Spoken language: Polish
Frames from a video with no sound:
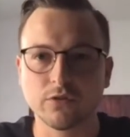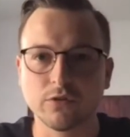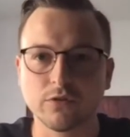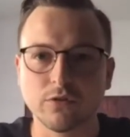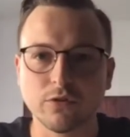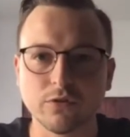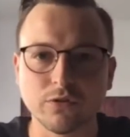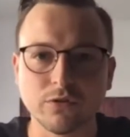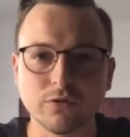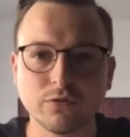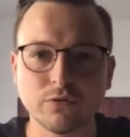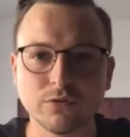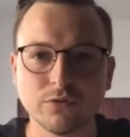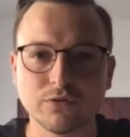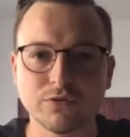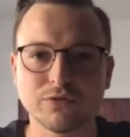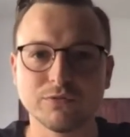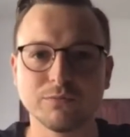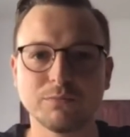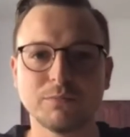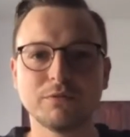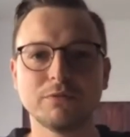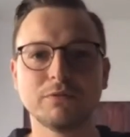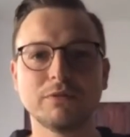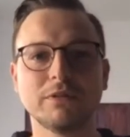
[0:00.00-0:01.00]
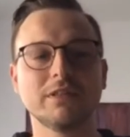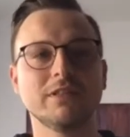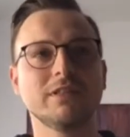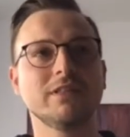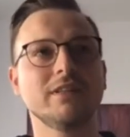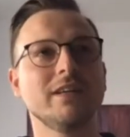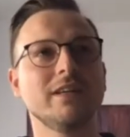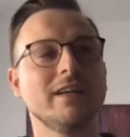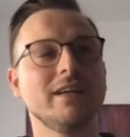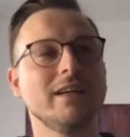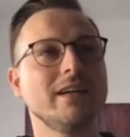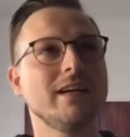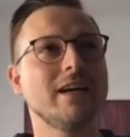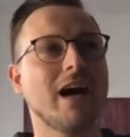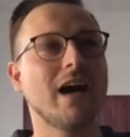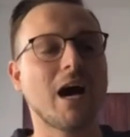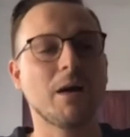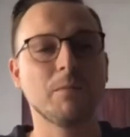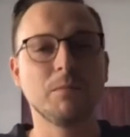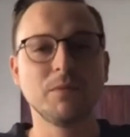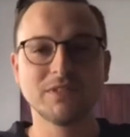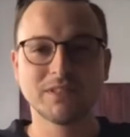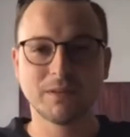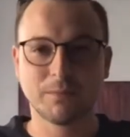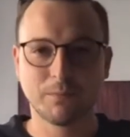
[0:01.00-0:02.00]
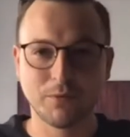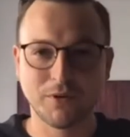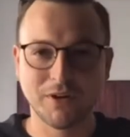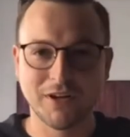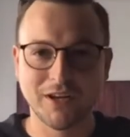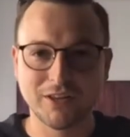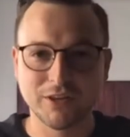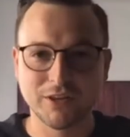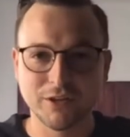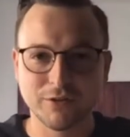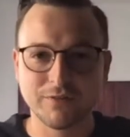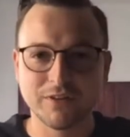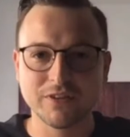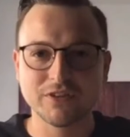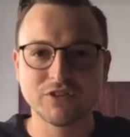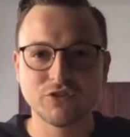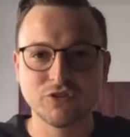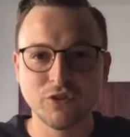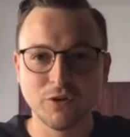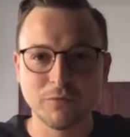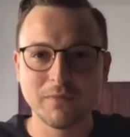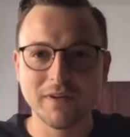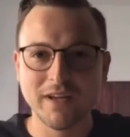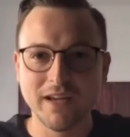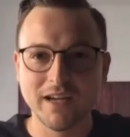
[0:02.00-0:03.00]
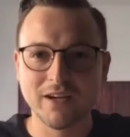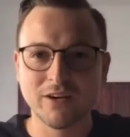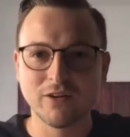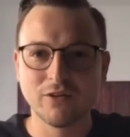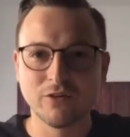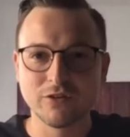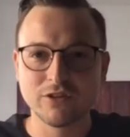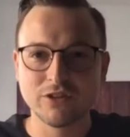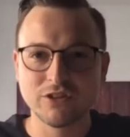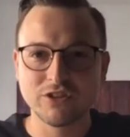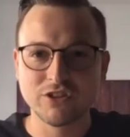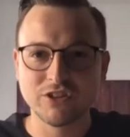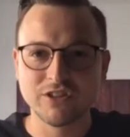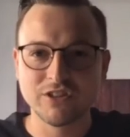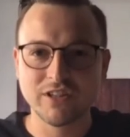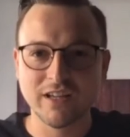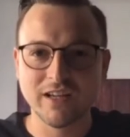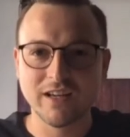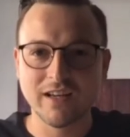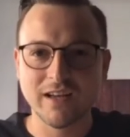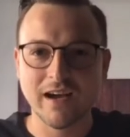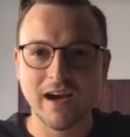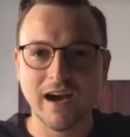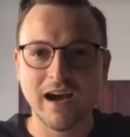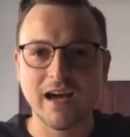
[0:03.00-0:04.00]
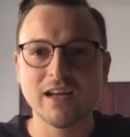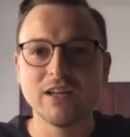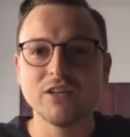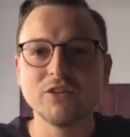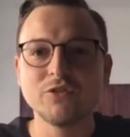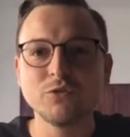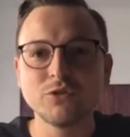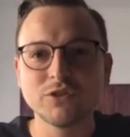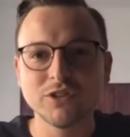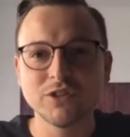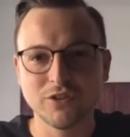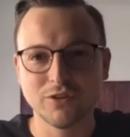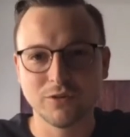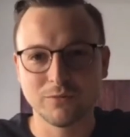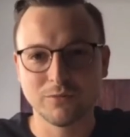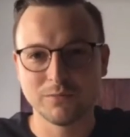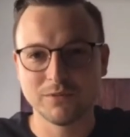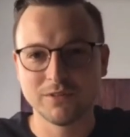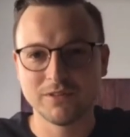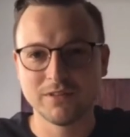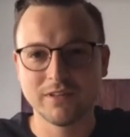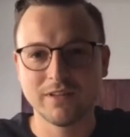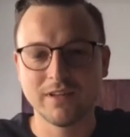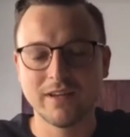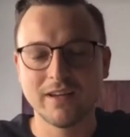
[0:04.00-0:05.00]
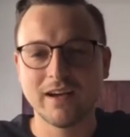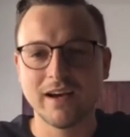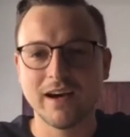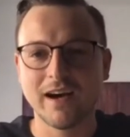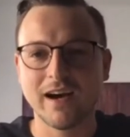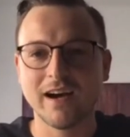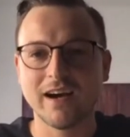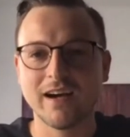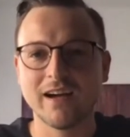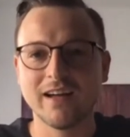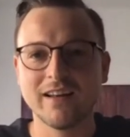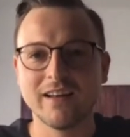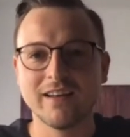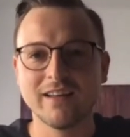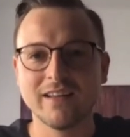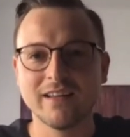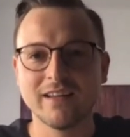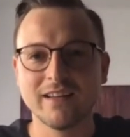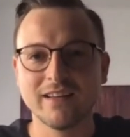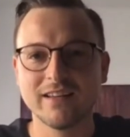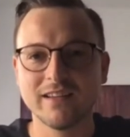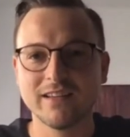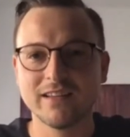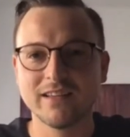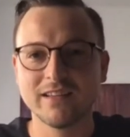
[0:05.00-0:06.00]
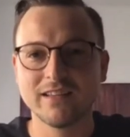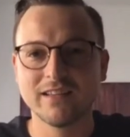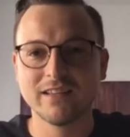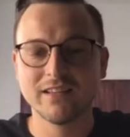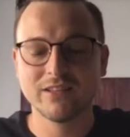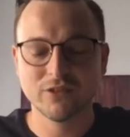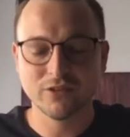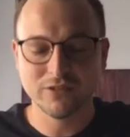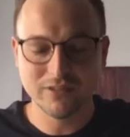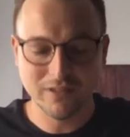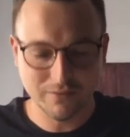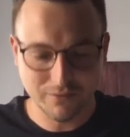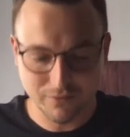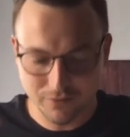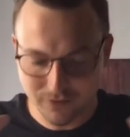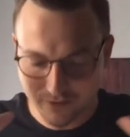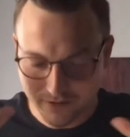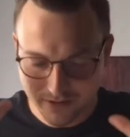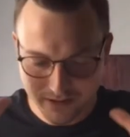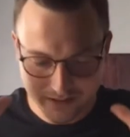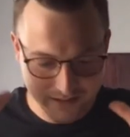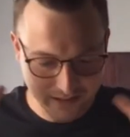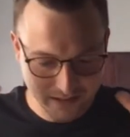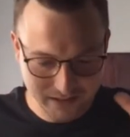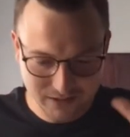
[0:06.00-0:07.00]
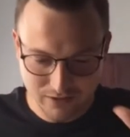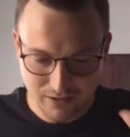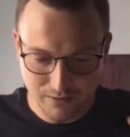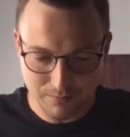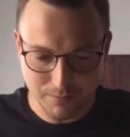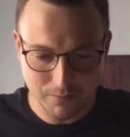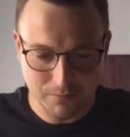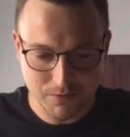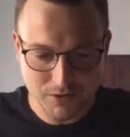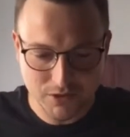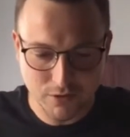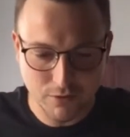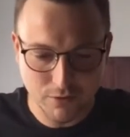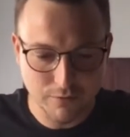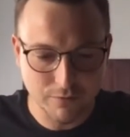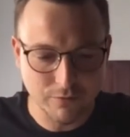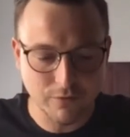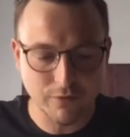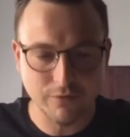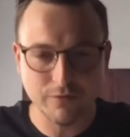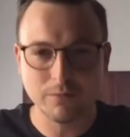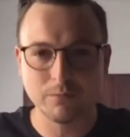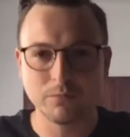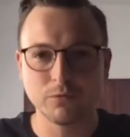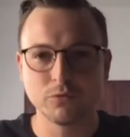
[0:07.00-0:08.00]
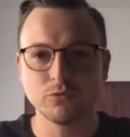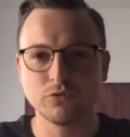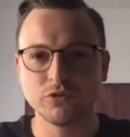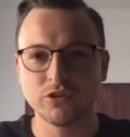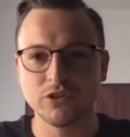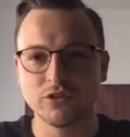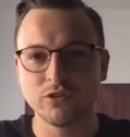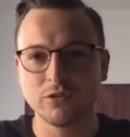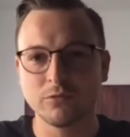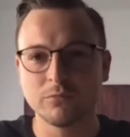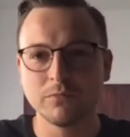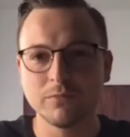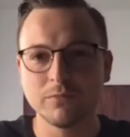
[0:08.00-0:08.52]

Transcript: tego konkursu były, aby zaprojektować domy ekologiczne, ale duże domy. Ale y, i to nam w ogóle tak trochę pomieszało w głowie. Duży dom